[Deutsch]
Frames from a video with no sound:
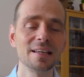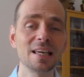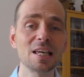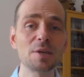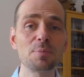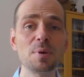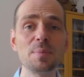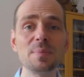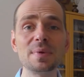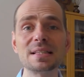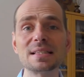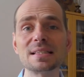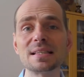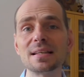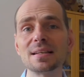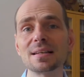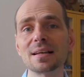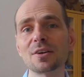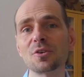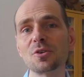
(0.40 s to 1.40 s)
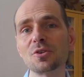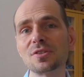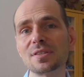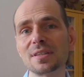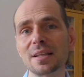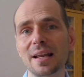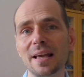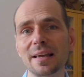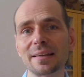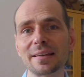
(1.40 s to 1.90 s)
Ich bin mit 10 nach
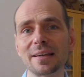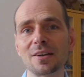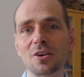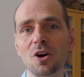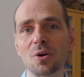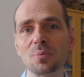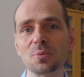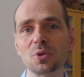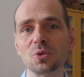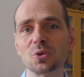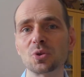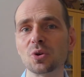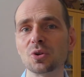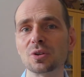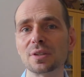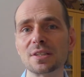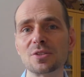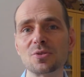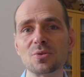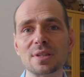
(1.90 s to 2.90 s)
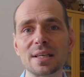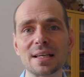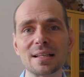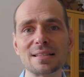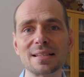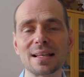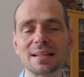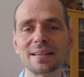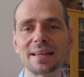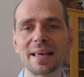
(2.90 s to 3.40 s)
Österreich gekommen und konnte zu der
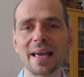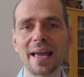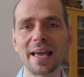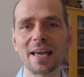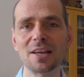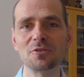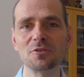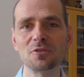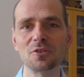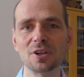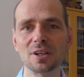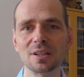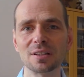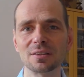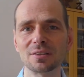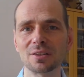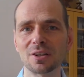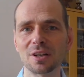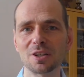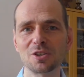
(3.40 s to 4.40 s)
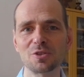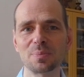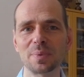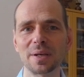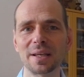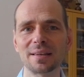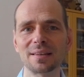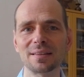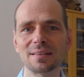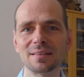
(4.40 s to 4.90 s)
Zeit kein Wort Deutsch
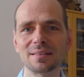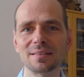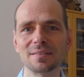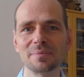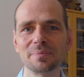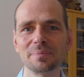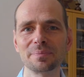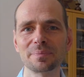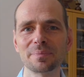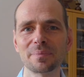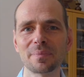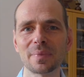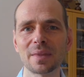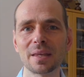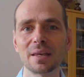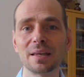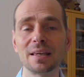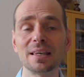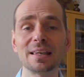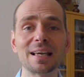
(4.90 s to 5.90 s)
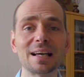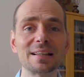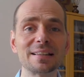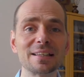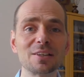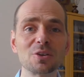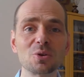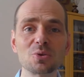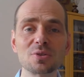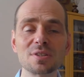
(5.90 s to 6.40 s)
sprechen. Ich hatte
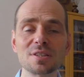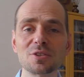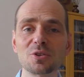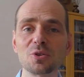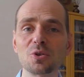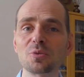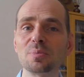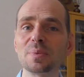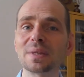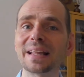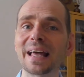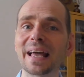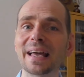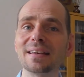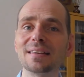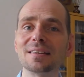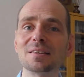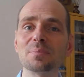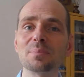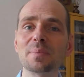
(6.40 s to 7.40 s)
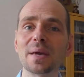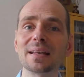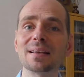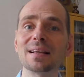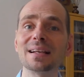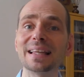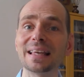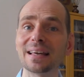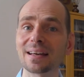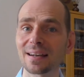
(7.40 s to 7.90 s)
großes Glück mit einigen meiner
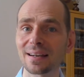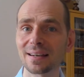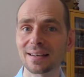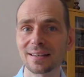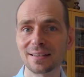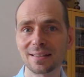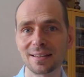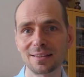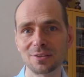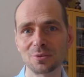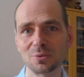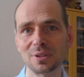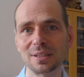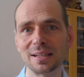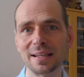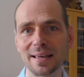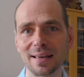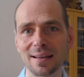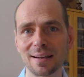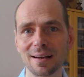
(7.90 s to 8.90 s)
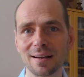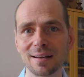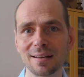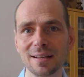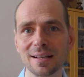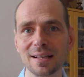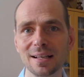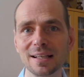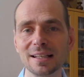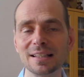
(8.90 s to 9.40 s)
Lehrerinnen und Lehrer,
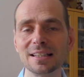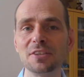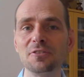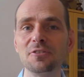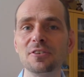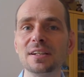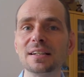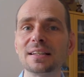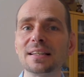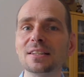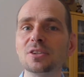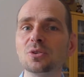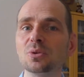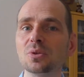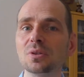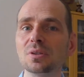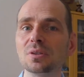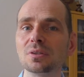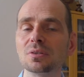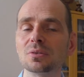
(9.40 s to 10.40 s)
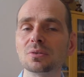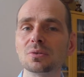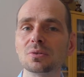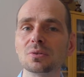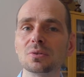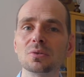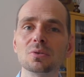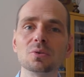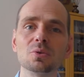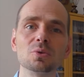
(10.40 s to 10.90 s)
die viel Geduld
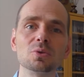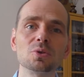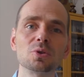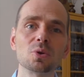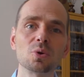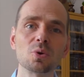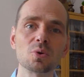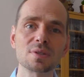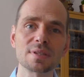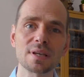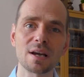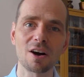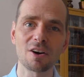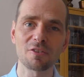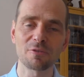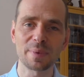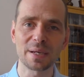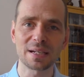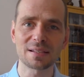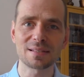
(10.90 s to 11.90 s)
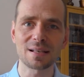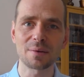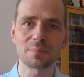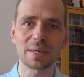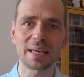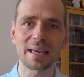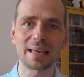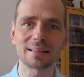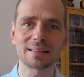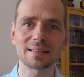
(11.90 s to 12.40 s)
und große
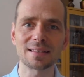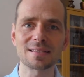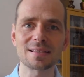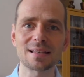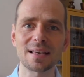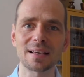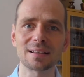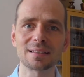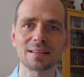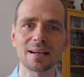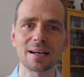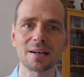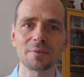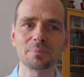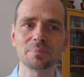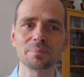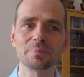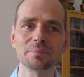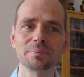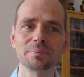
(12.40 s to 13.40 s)
Aufmerksamkeit gezeigt haben.